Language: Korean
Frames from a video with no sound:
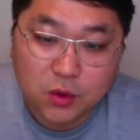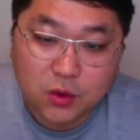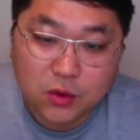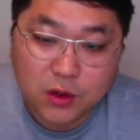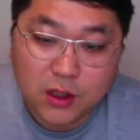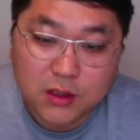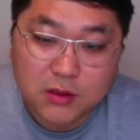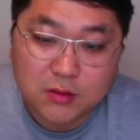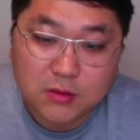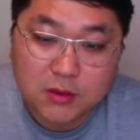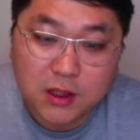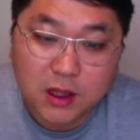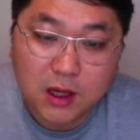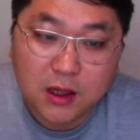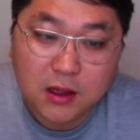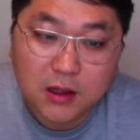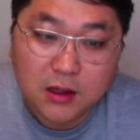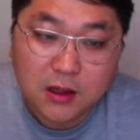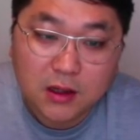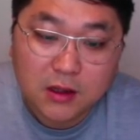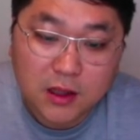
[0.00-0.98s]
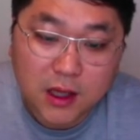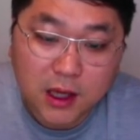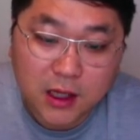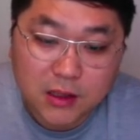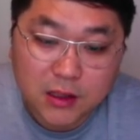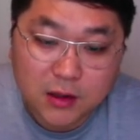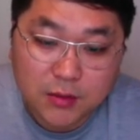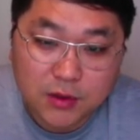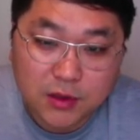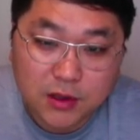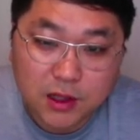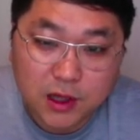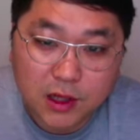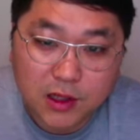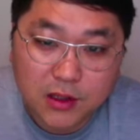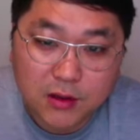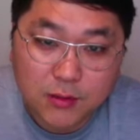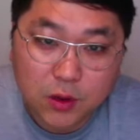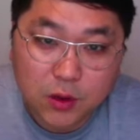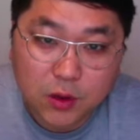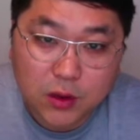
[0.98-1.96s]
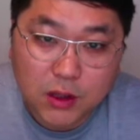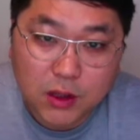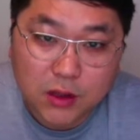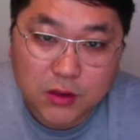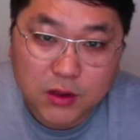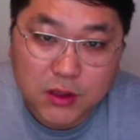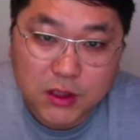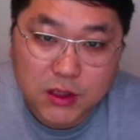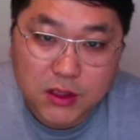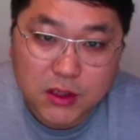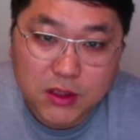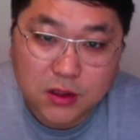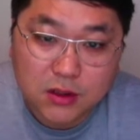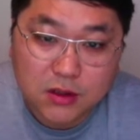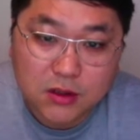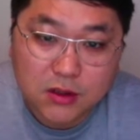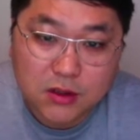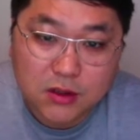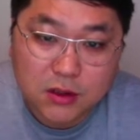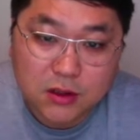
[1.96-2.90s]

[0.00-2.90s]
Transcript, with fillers: 것 같습니다 나이키 제품 트레이닝복이라든지 티셔츠